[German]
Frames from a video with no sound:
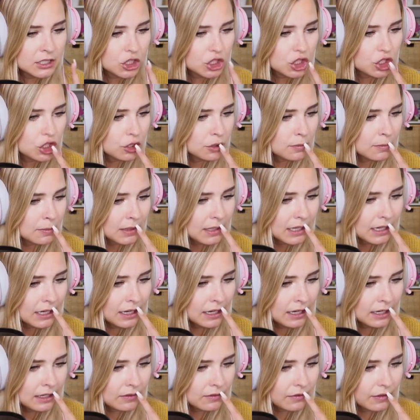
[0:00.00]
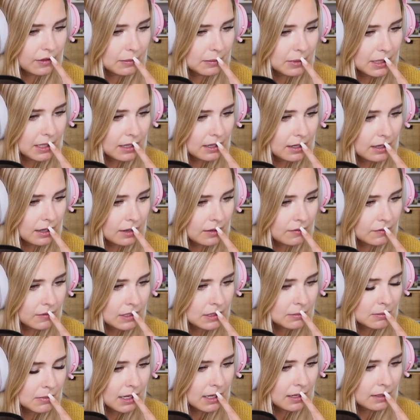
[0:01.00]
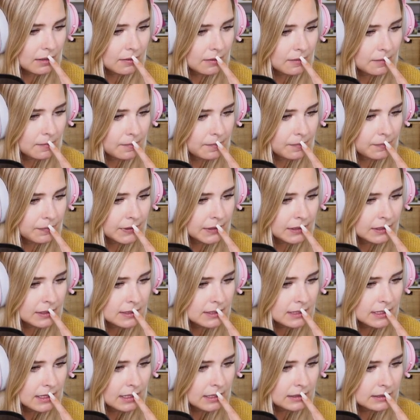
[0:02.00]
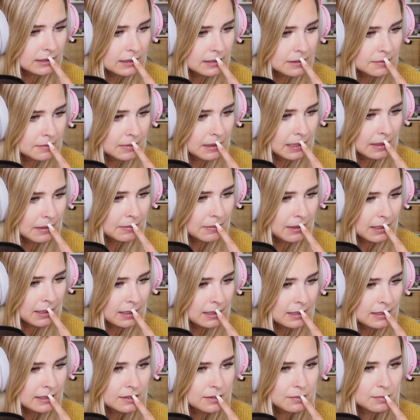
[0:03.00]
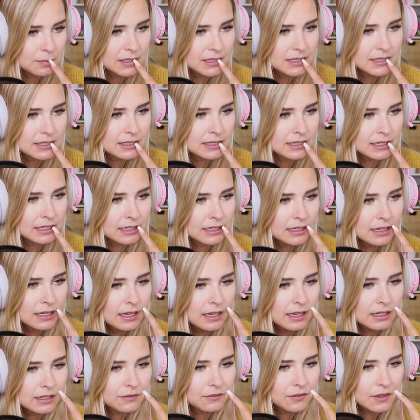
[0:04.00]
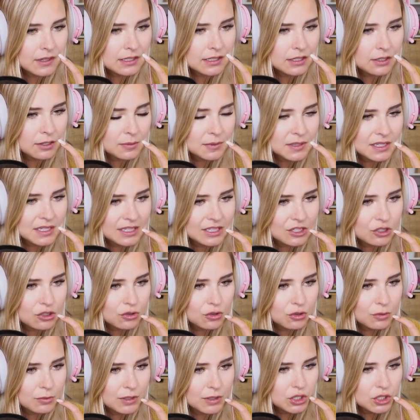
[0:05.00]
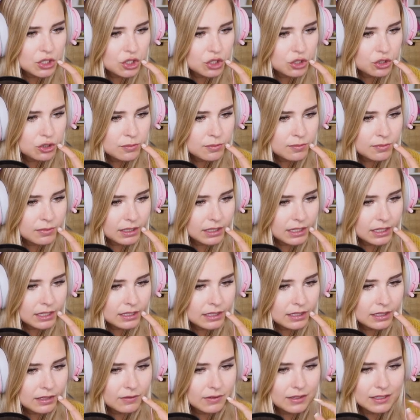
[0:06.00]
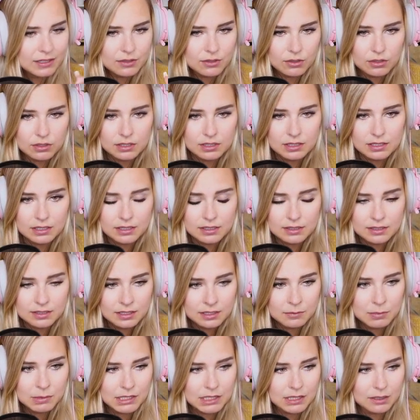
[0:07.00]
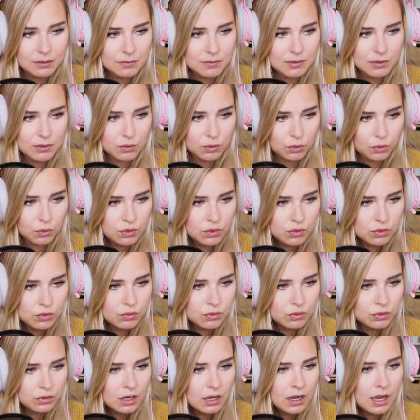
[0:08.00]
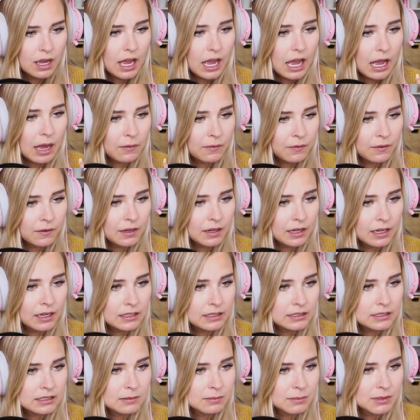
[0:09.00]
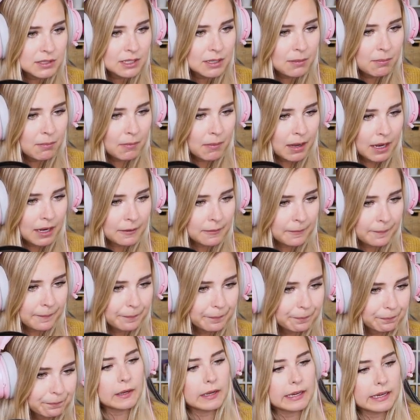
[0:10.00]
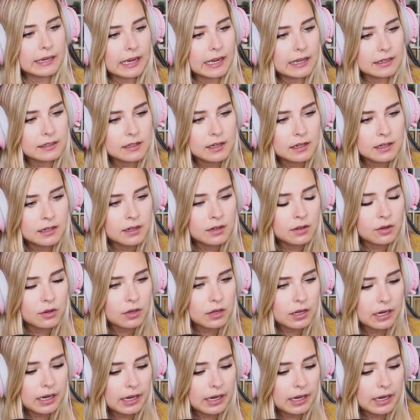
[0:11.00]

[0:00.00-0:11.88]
die Stimmen reden, fällt mir gerade ein. Warte mal, weil sie hat das Merkmal, kannst du mich sehen. Ich weiß nicht, ob sie jetzt schon die Stimmen reden kann. Vielleicht sollte sie das nicht mit ihrem Sohn tun, aber vielleicht mit ihrem Mann. Okay, gerade kann da noch